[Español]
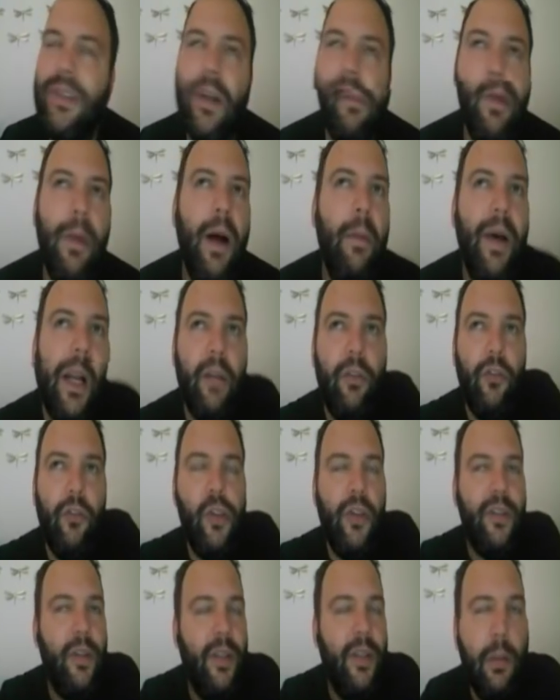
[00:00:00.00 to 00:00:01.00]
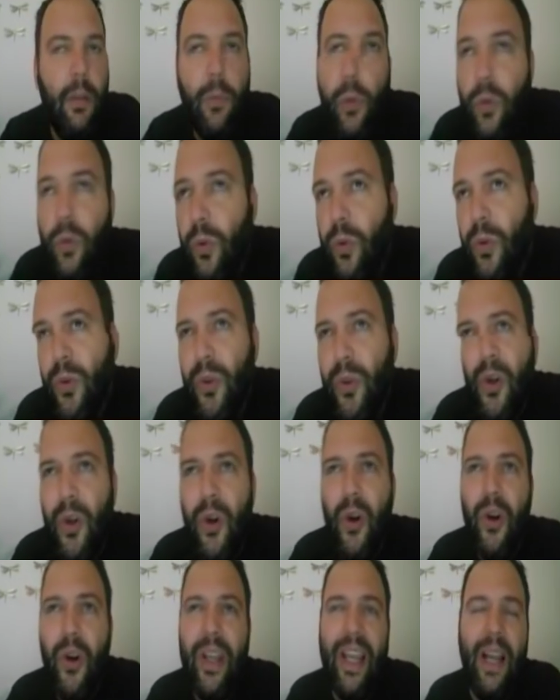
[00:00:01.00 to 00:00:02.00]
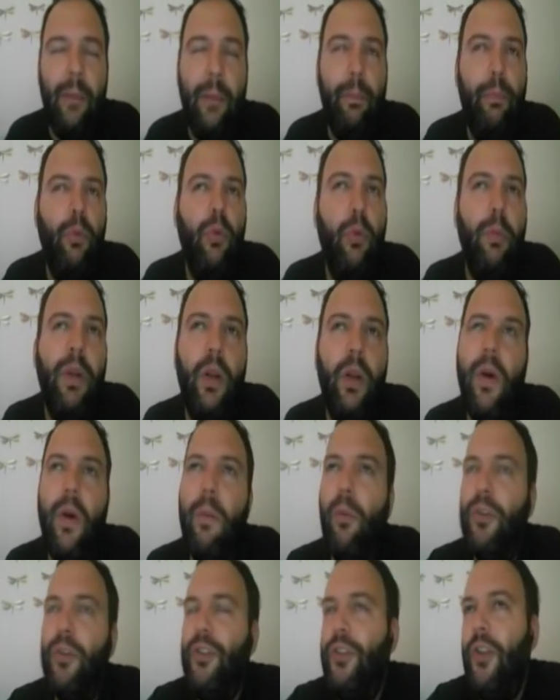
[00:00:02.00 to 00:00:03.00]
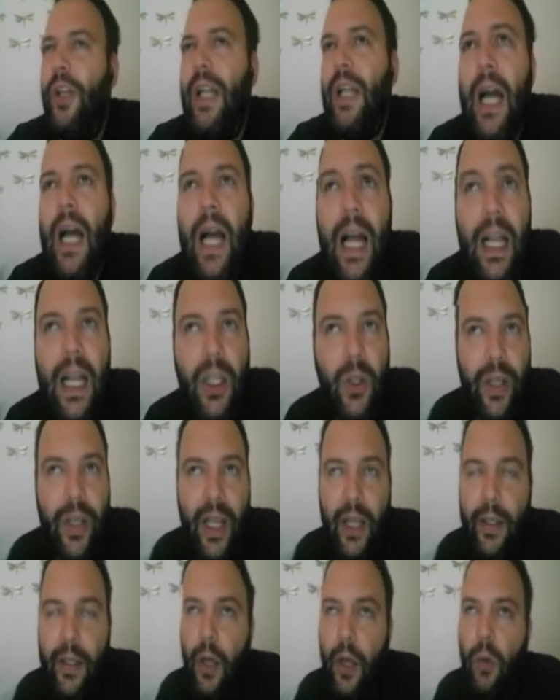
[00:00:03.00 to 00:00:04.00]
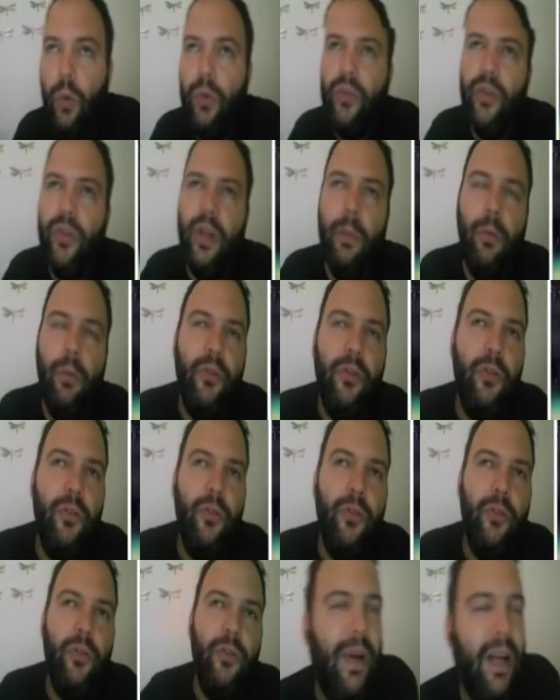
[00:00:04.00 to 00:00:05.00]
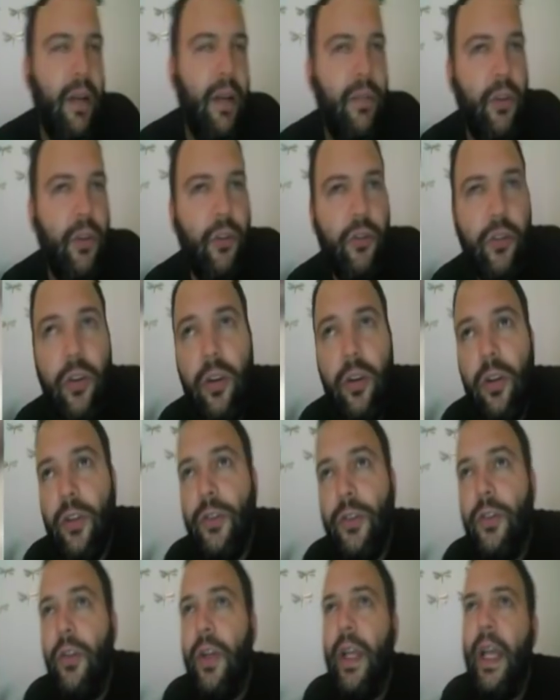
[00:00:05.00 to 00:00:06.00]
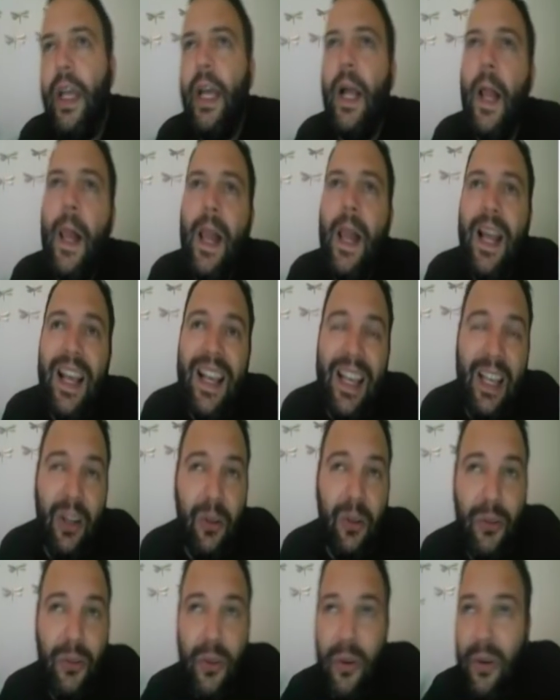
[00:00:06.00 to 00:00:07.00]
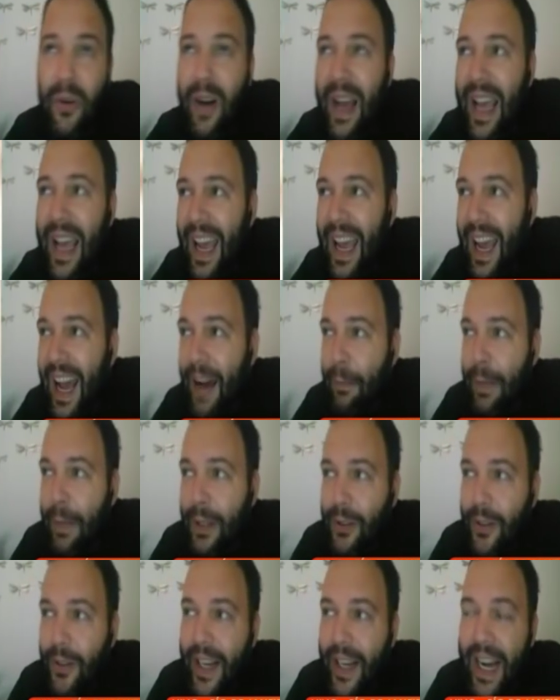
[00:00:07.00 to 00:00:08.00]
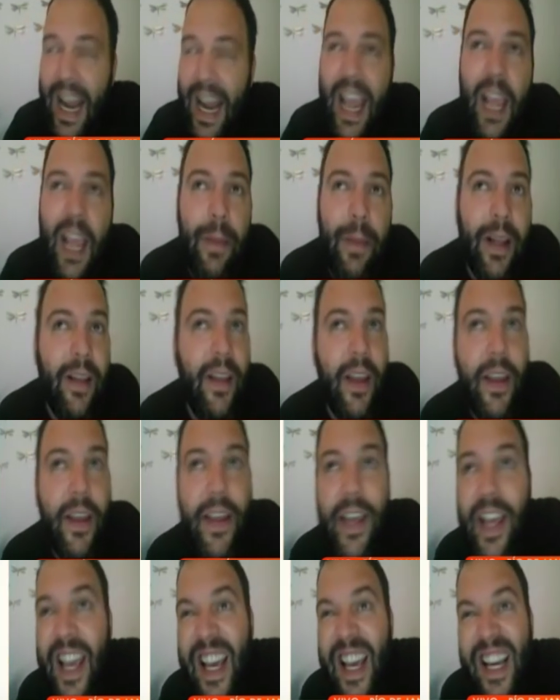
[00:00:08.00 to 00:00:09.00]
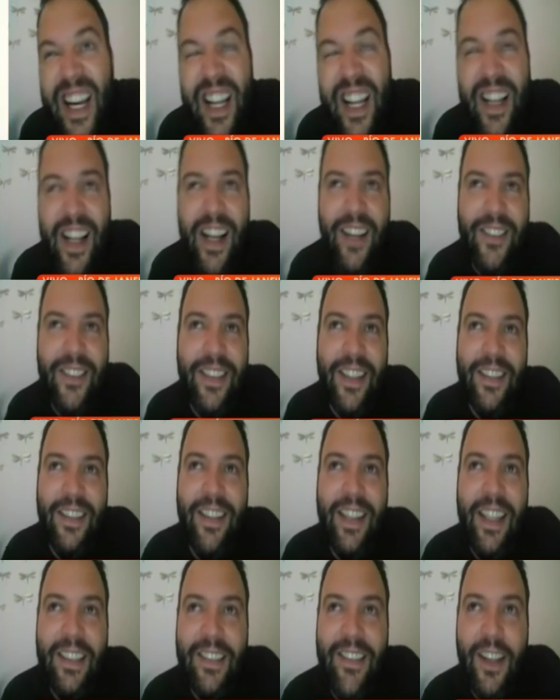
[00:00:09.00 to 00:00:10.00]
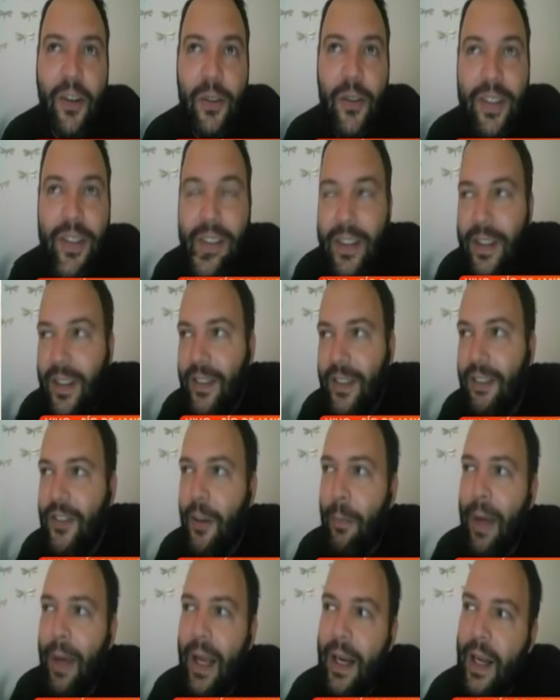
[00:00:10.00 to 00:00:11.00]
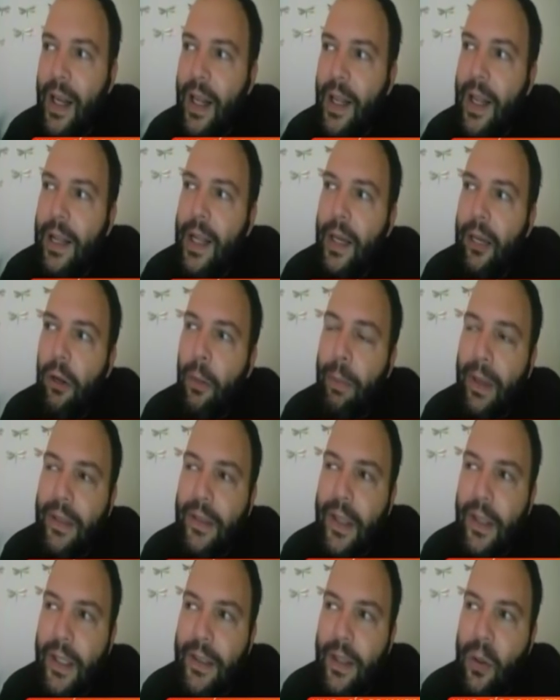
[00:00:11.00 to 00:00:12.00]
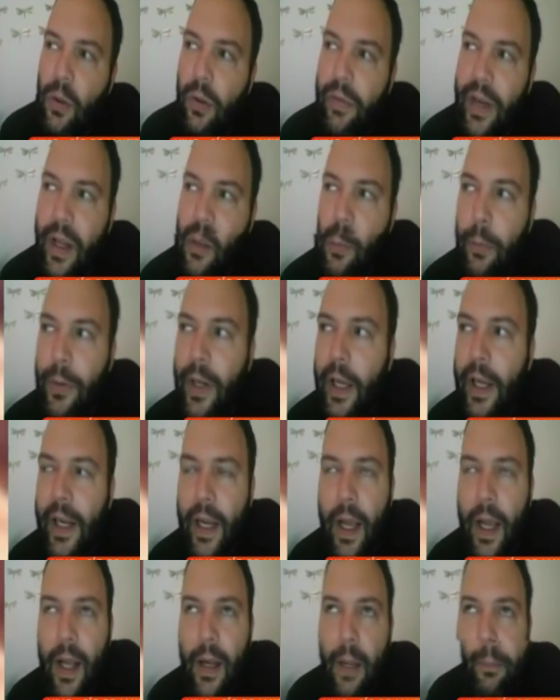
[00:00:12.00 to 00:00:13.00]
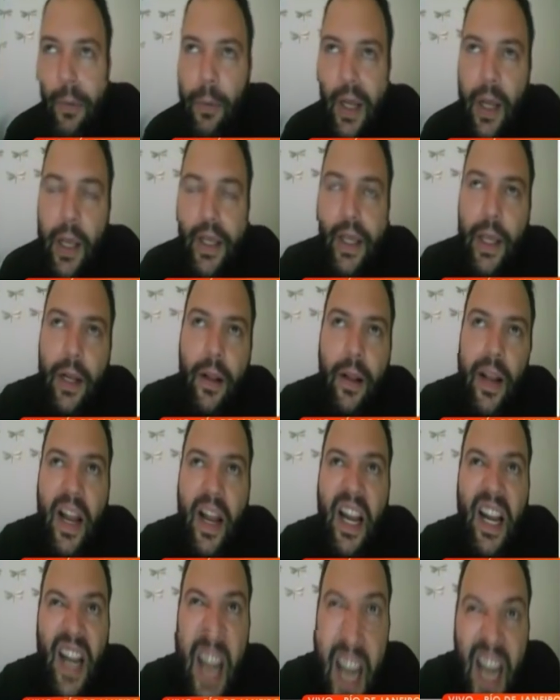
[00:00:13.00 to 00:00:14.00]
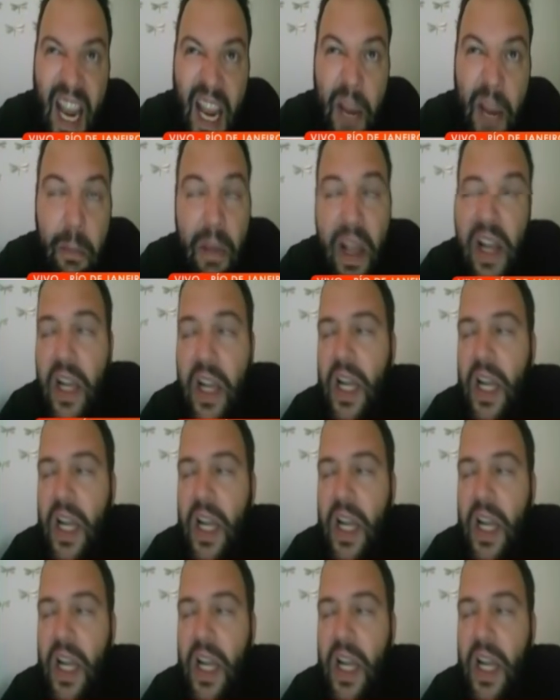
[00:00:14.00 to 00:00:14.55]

más maravillosa del mundo, que el público emocionado, que el discurso de Bolsonaro maravilloso, que incluso eh, hablando de régimen de izquierda, o sea, tiene esa cosa de, llamar los países que están gobernados por la, por la izquierda de régimen.